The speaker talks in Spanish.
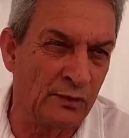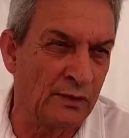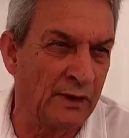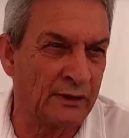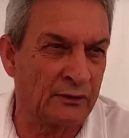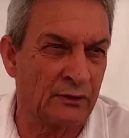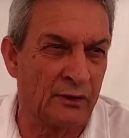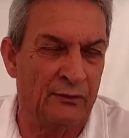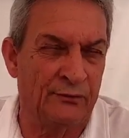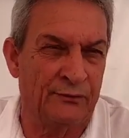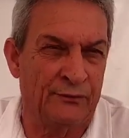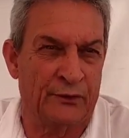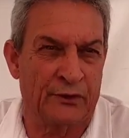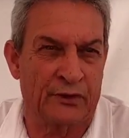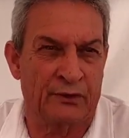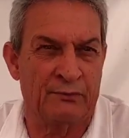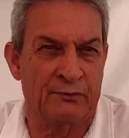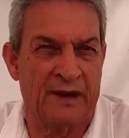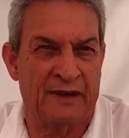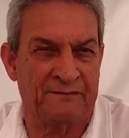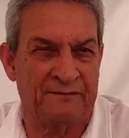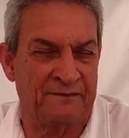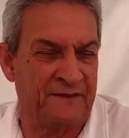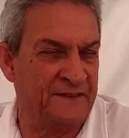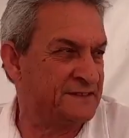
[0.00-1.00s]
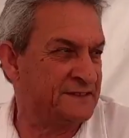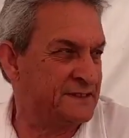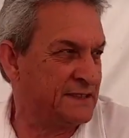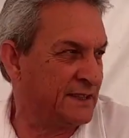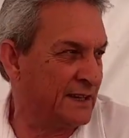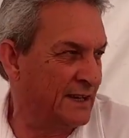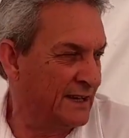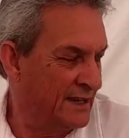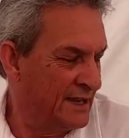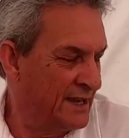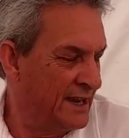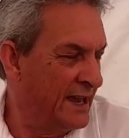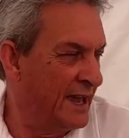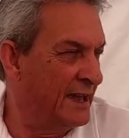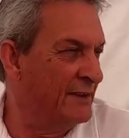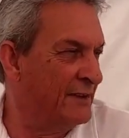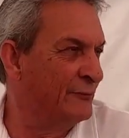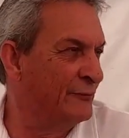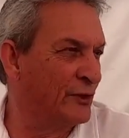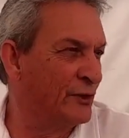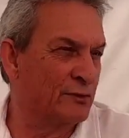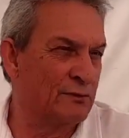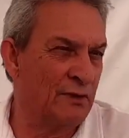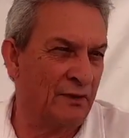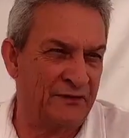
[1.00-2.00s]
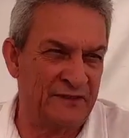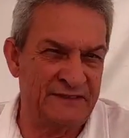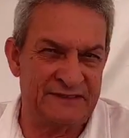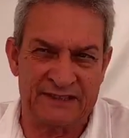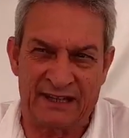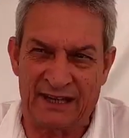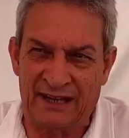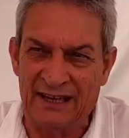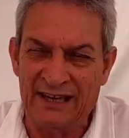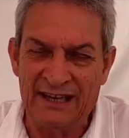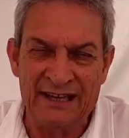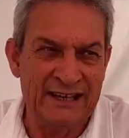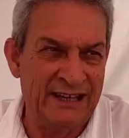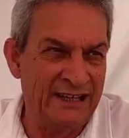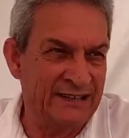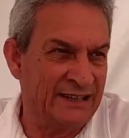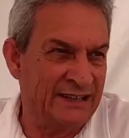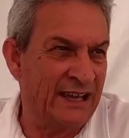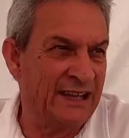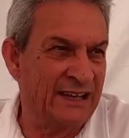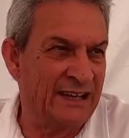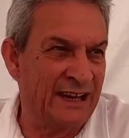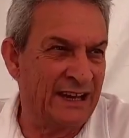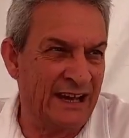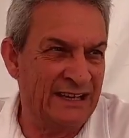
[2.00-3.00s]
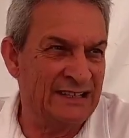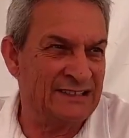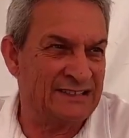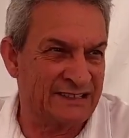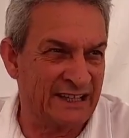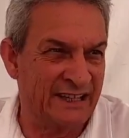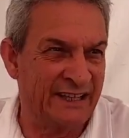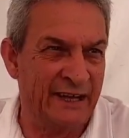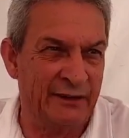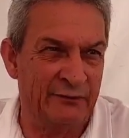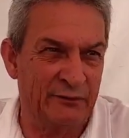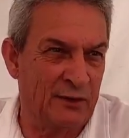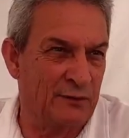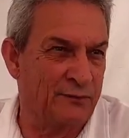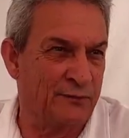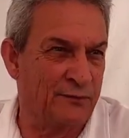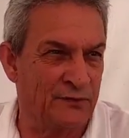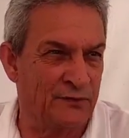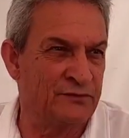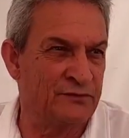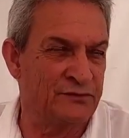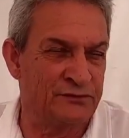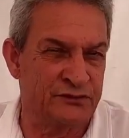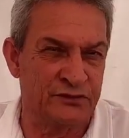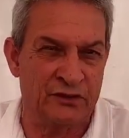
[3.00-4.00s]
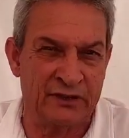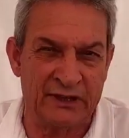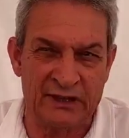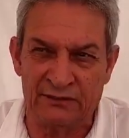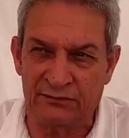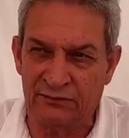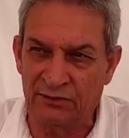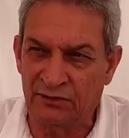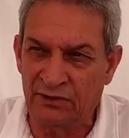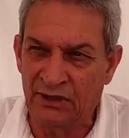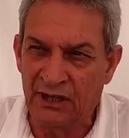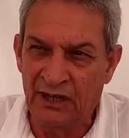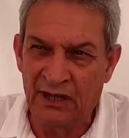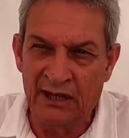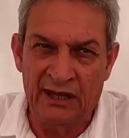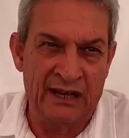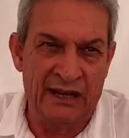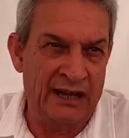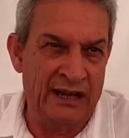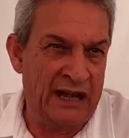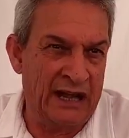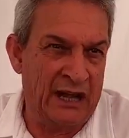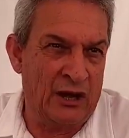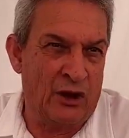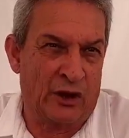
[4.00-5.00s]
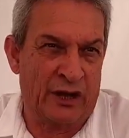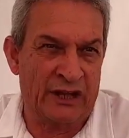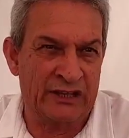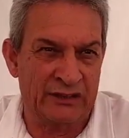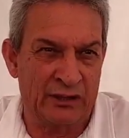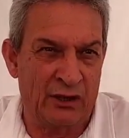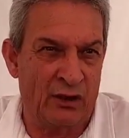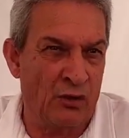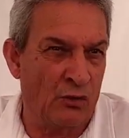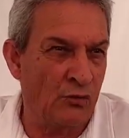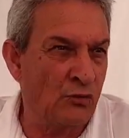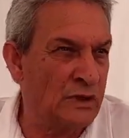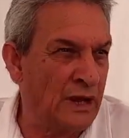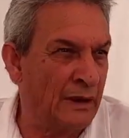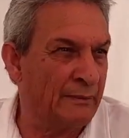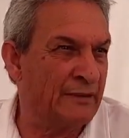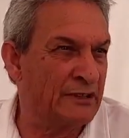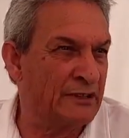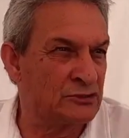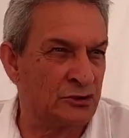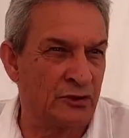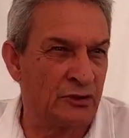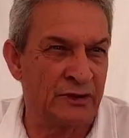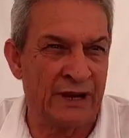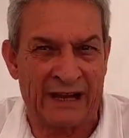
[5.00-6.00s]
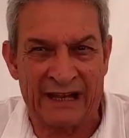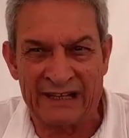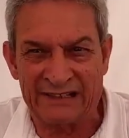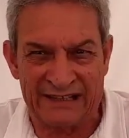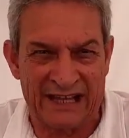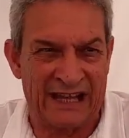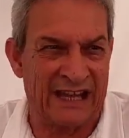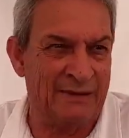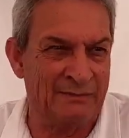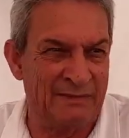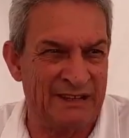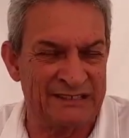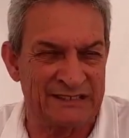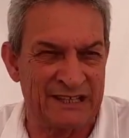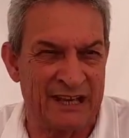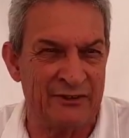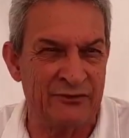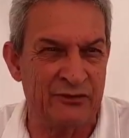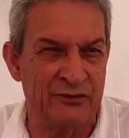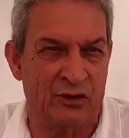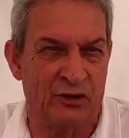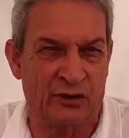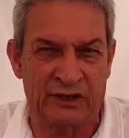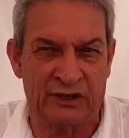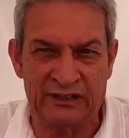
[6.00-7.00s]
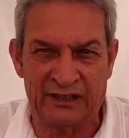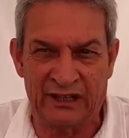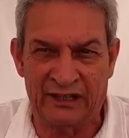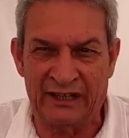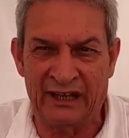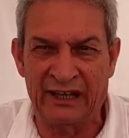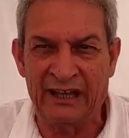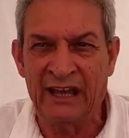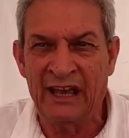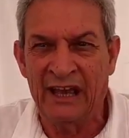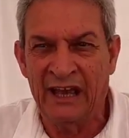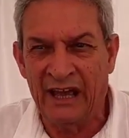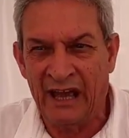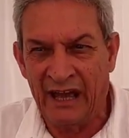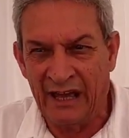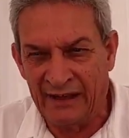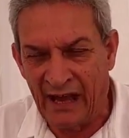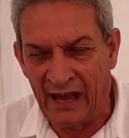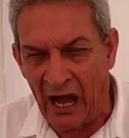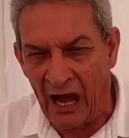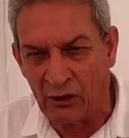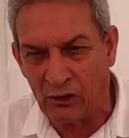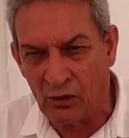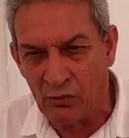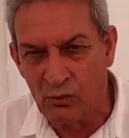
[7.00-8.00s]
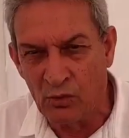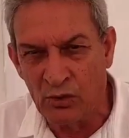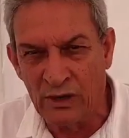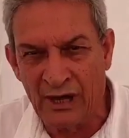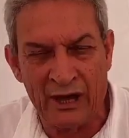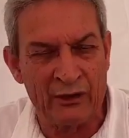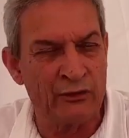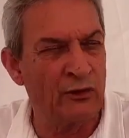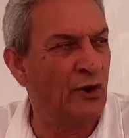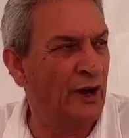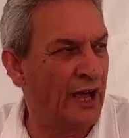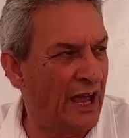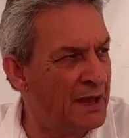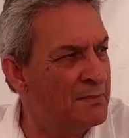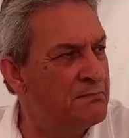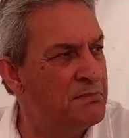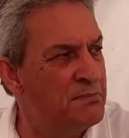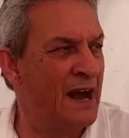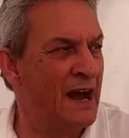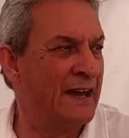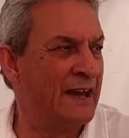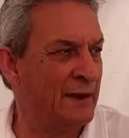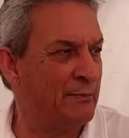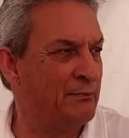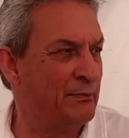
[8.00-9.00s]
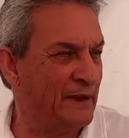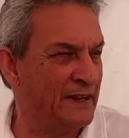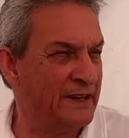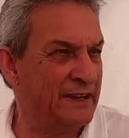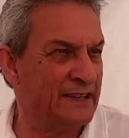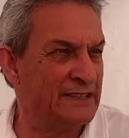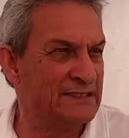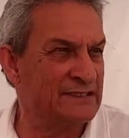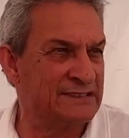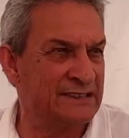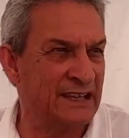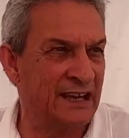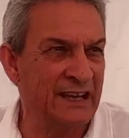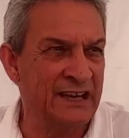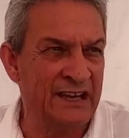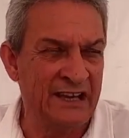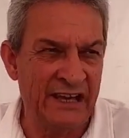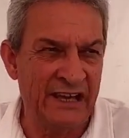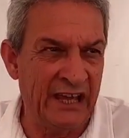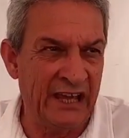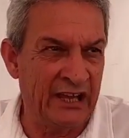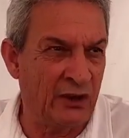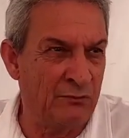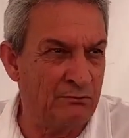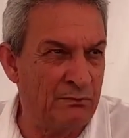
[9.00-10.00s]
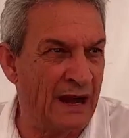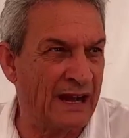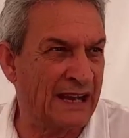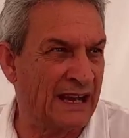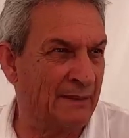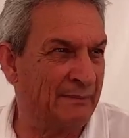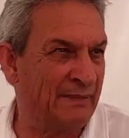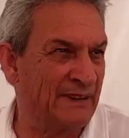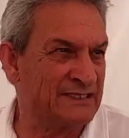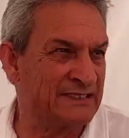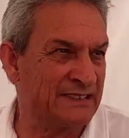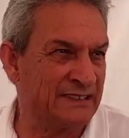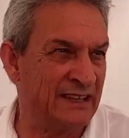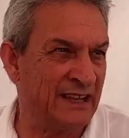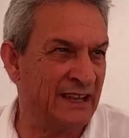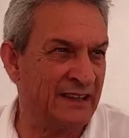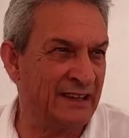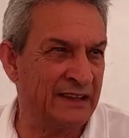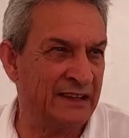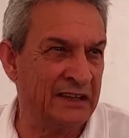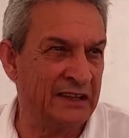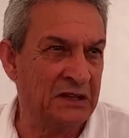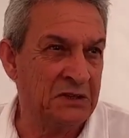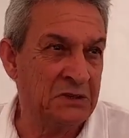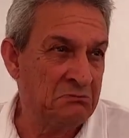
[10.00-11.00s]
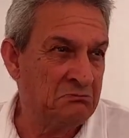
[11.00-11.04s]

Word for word: con forma física, en forma física, y tengas el cerebro funcionando, lo que, una persona que tenga más años, lo que tiene acumulado es más experiencia y más capacidades.